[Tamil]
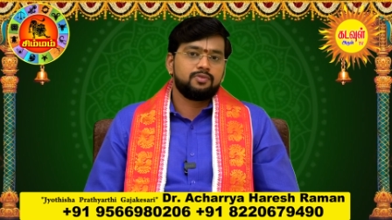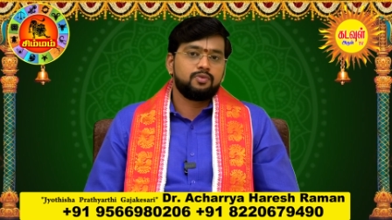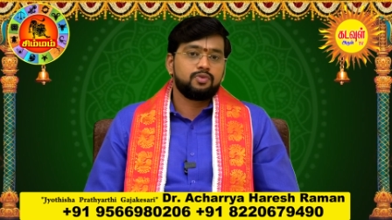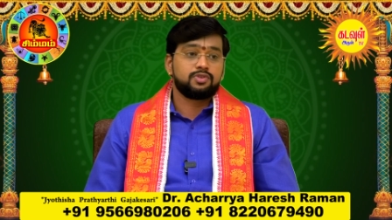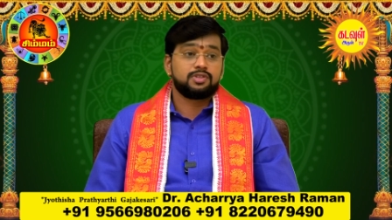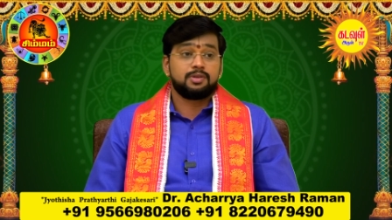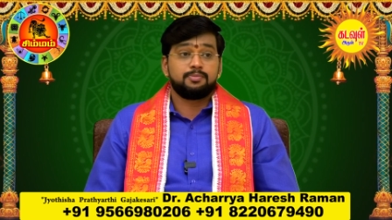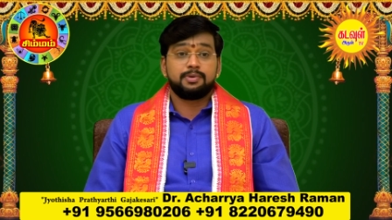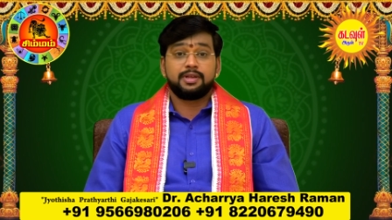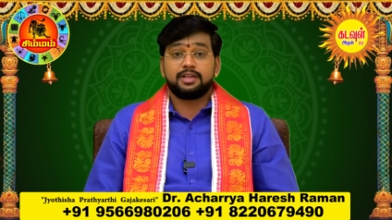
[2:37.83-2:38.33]

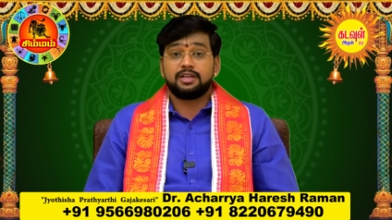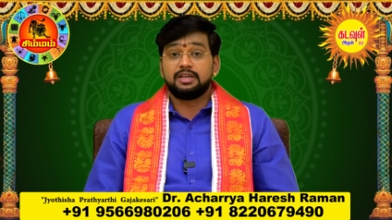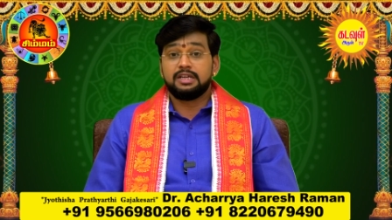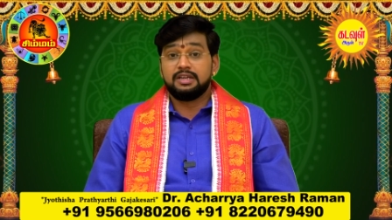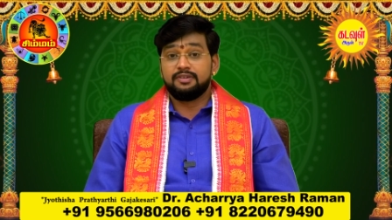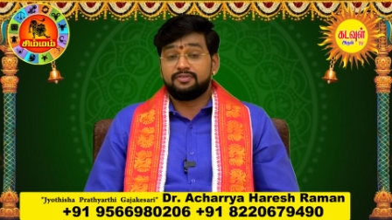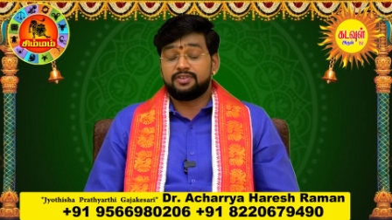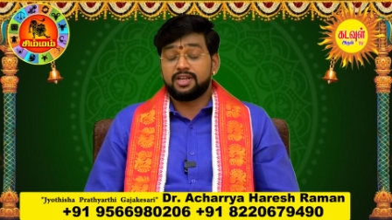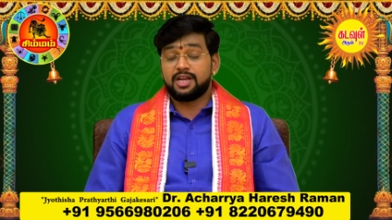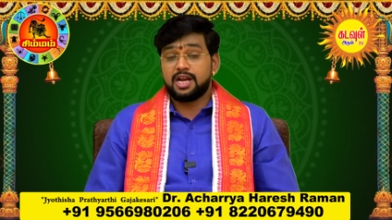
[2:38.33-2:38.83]
ஒரு சில பேருக்கு
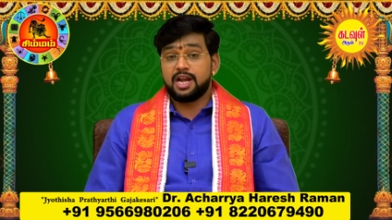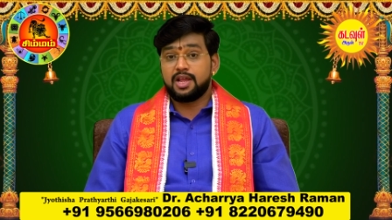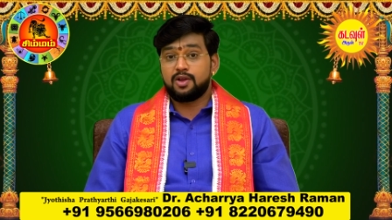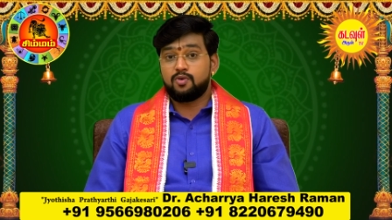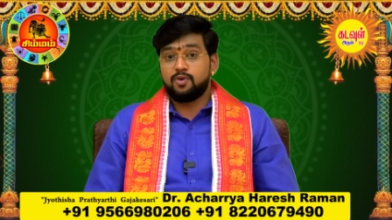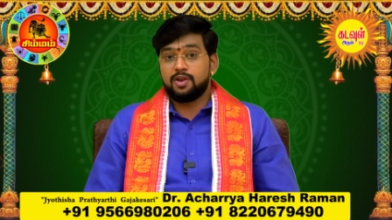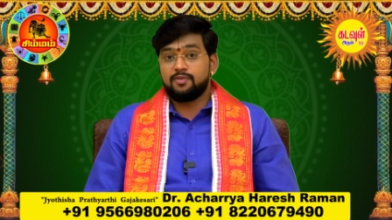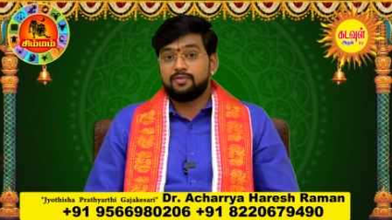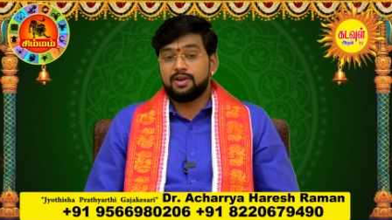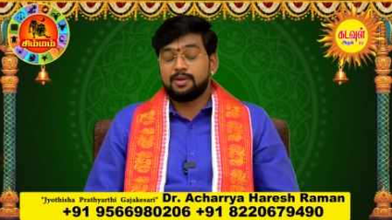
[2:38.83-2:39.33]
கிஃப்ட்
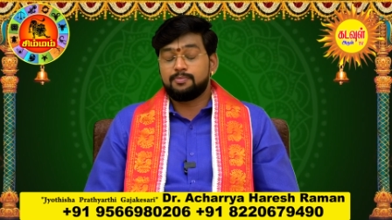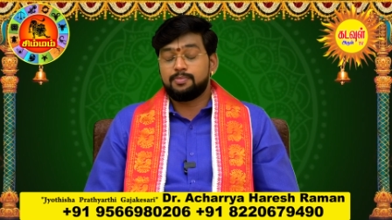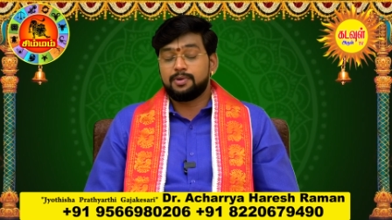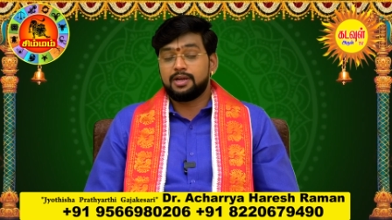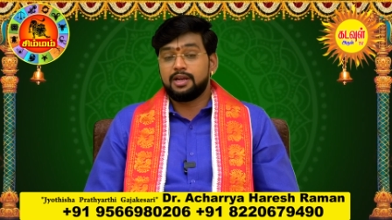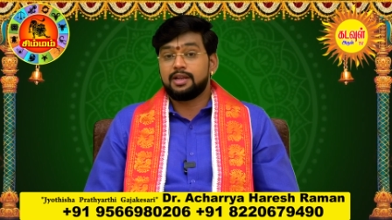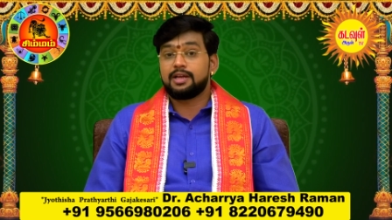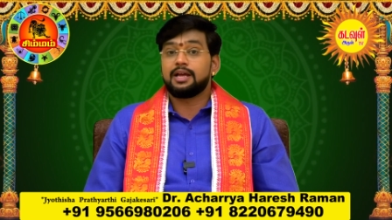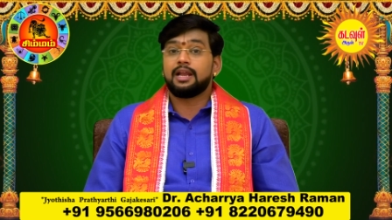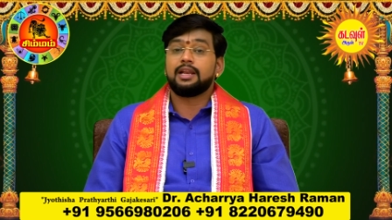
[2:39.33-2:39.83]
கிடைக்கக்கூடிய
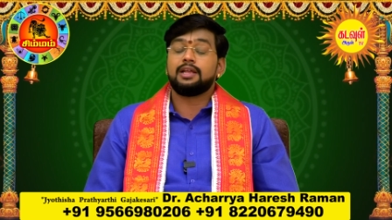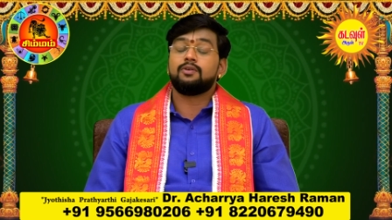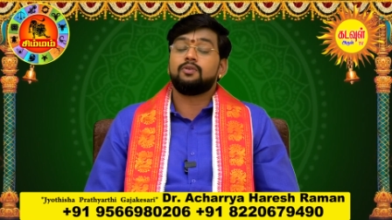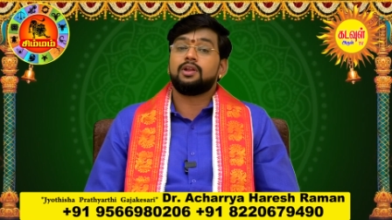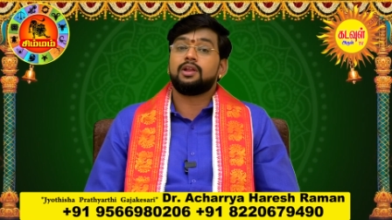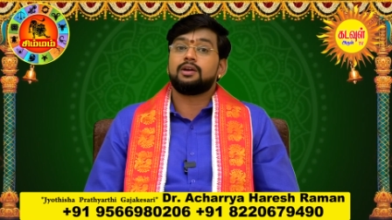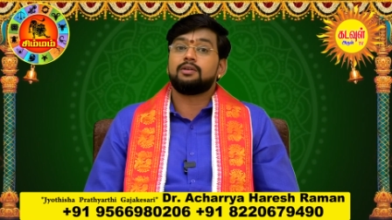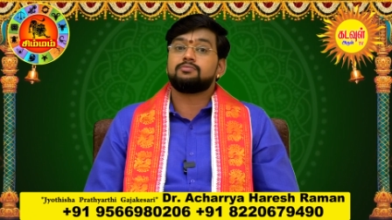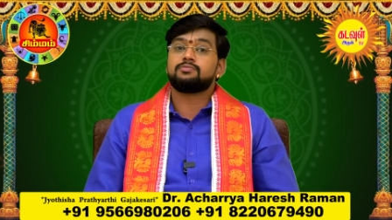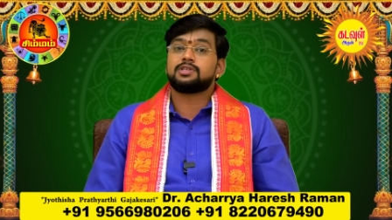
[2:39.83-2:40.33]
வாய்ப்புகள் கலை
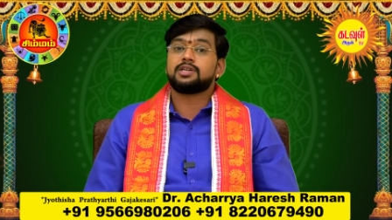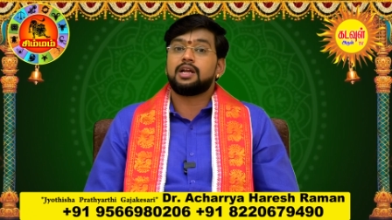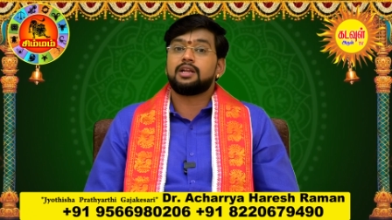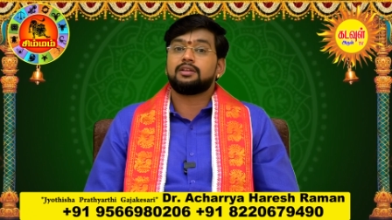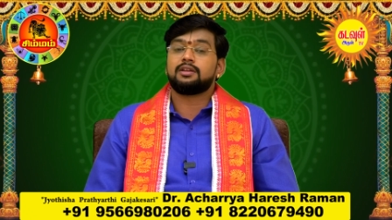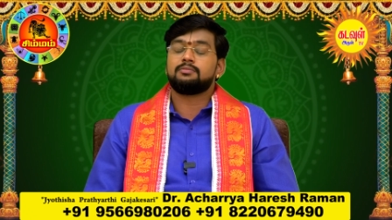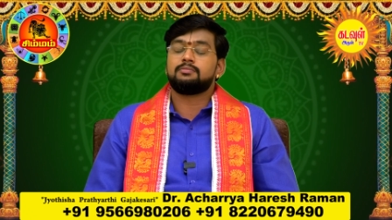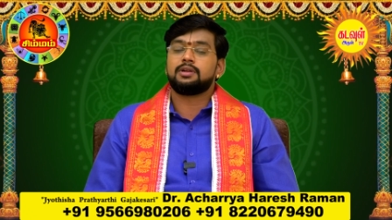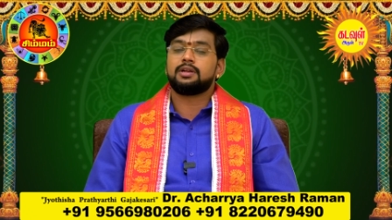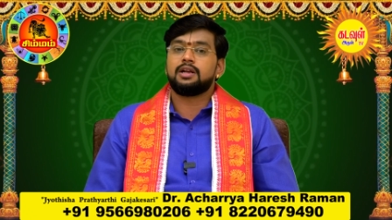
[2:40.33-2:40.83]
உலகம்
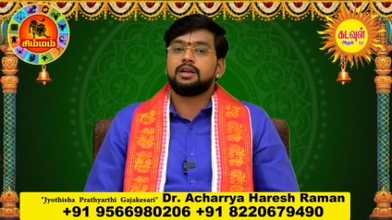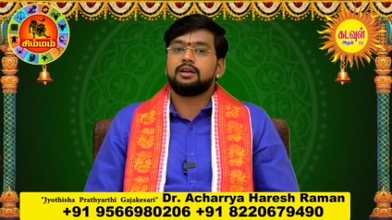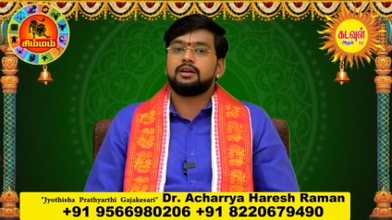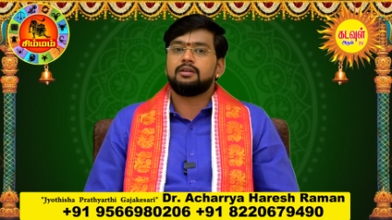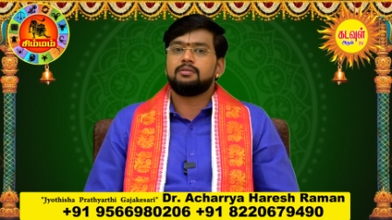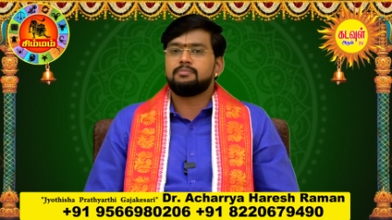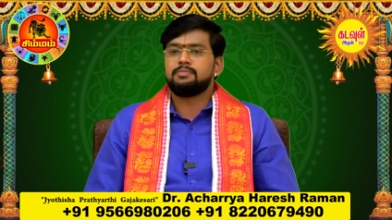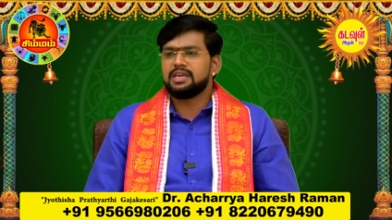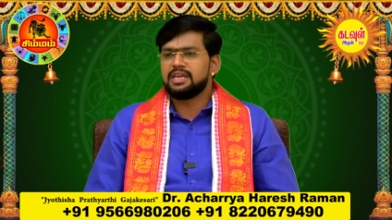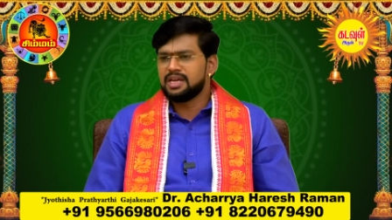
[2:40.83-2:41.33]
சார்ந்த
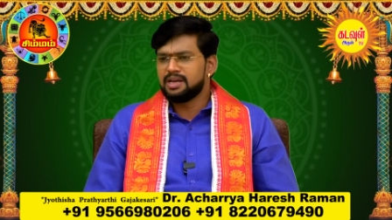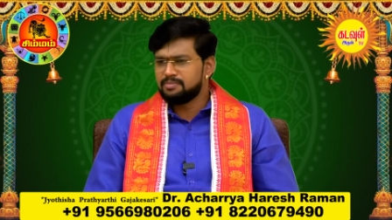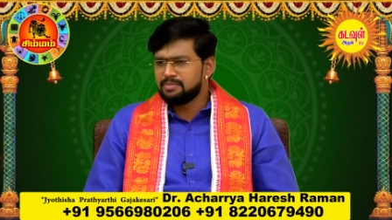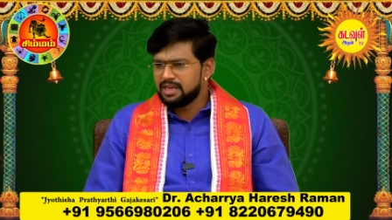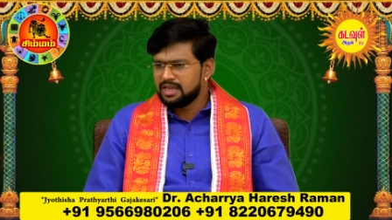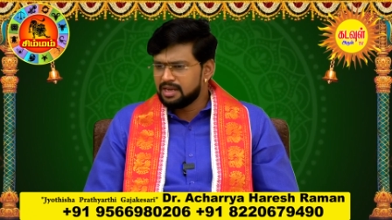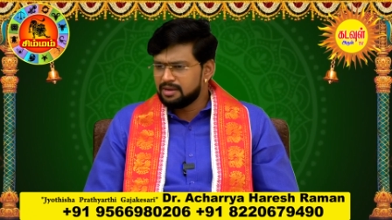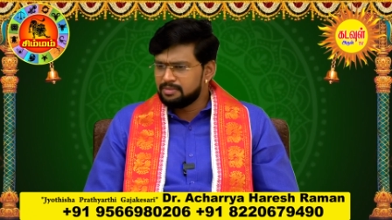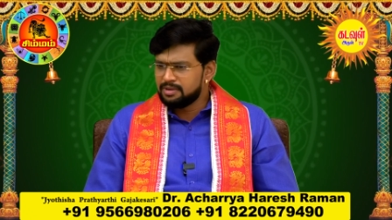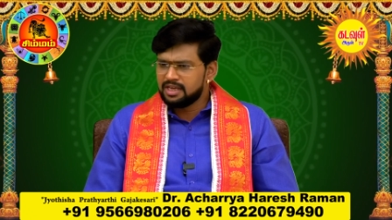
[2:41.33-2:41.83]
நபர்களுக்கு மிக
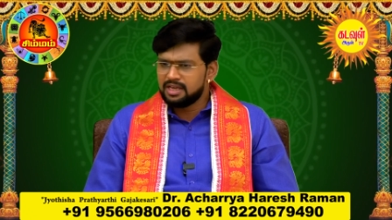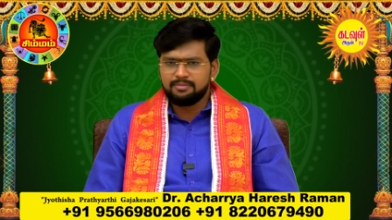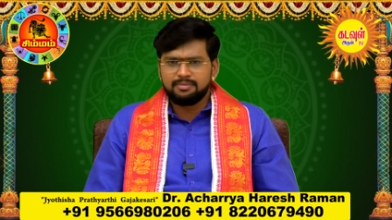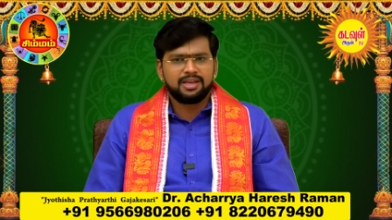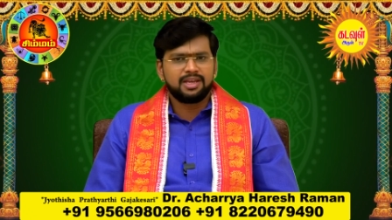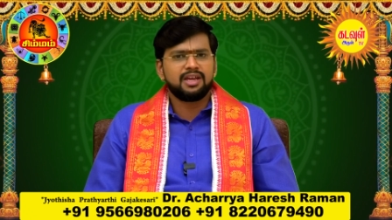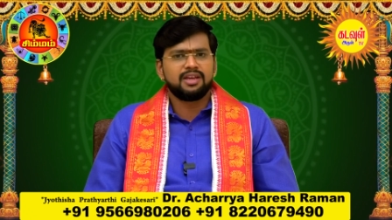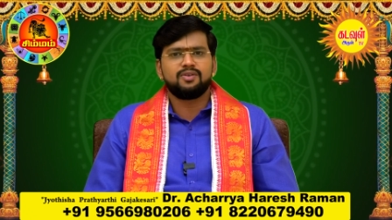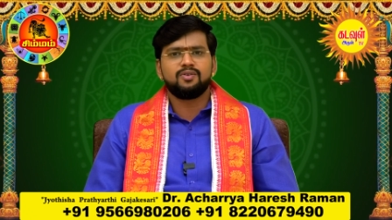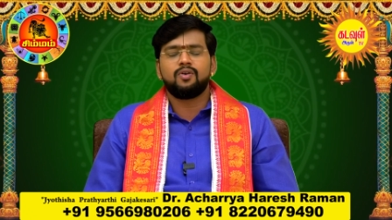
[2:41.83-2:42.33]
மிக மிக
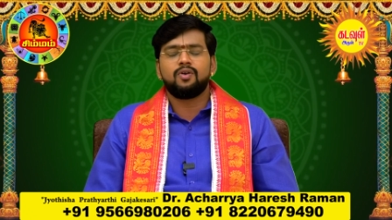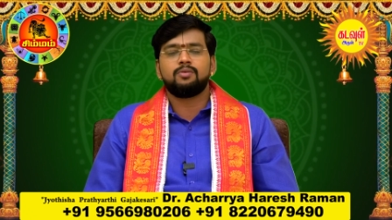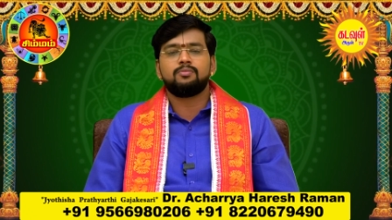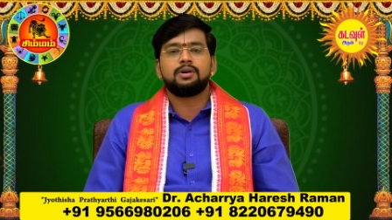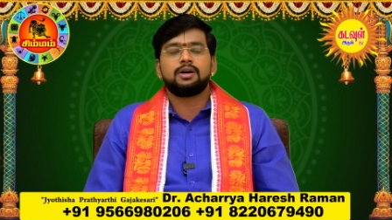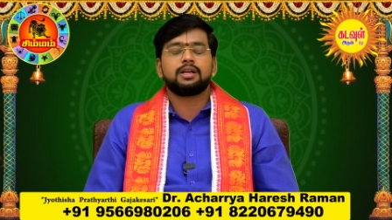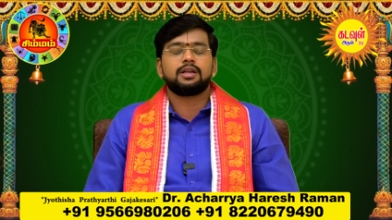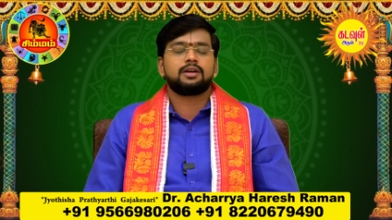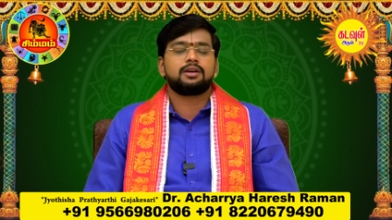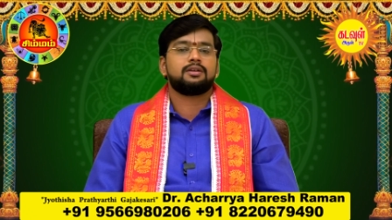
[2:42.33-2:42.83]
மிக
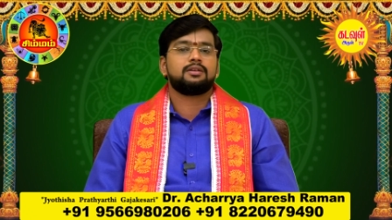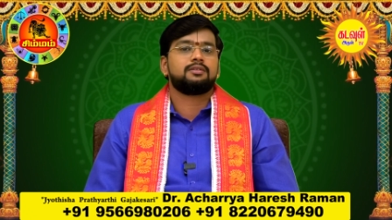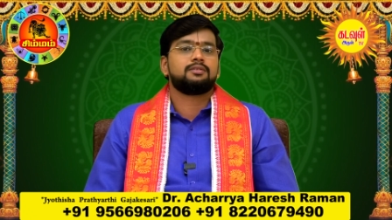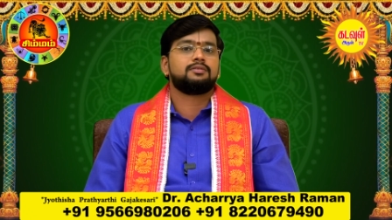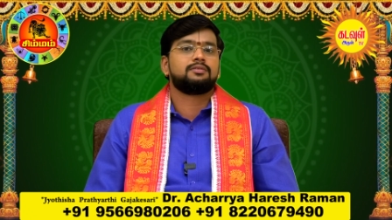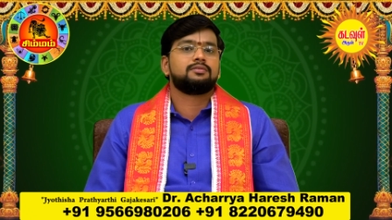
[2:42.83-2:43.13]
யோகமாக இருக்குது